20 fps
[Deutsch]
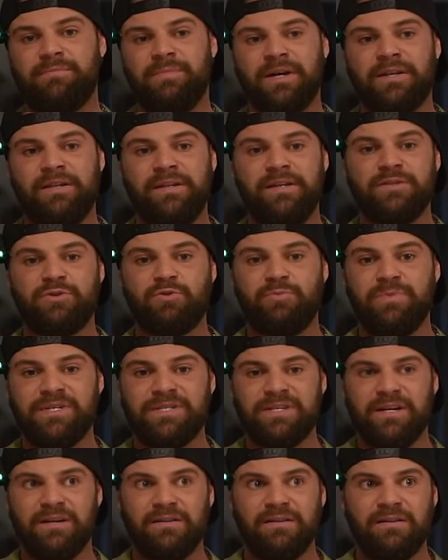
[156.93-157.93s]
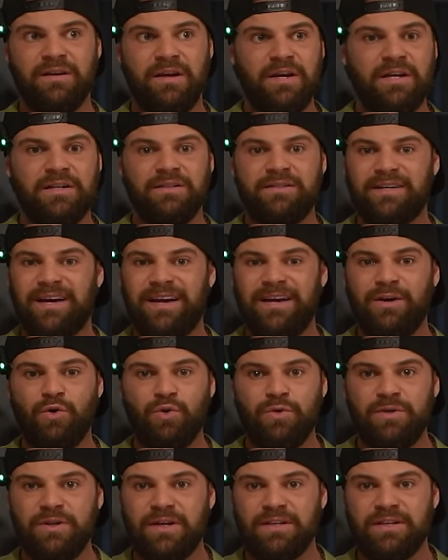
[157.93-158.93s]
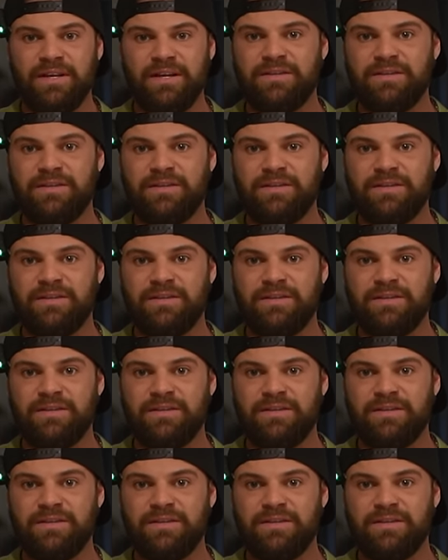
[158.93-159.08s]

Magnesium ist an 300